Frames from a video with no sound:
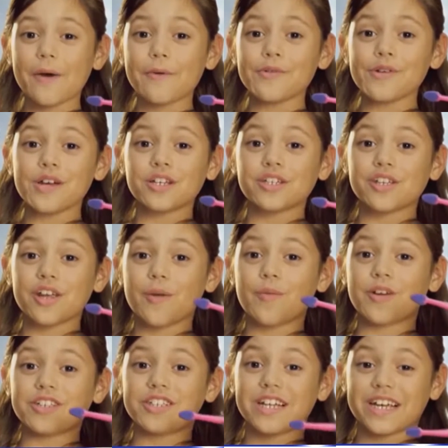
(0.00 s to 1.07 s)
la dieta de
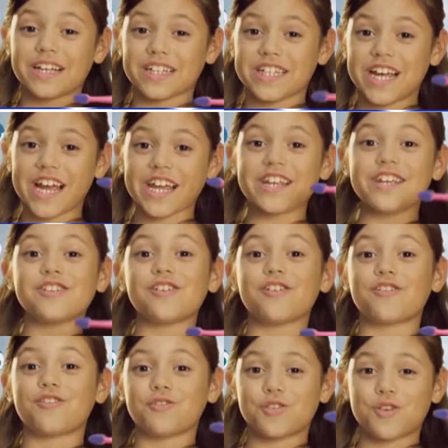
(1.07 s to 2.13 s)
un niño debe incluir
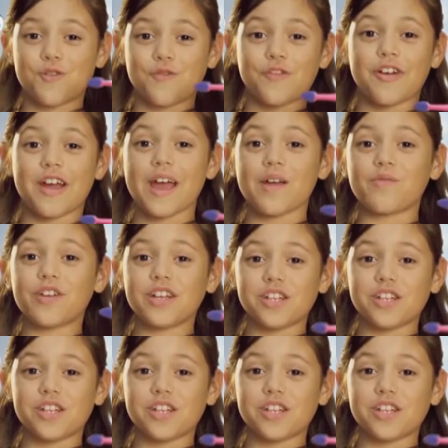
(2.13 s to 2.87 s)
mucho calcio,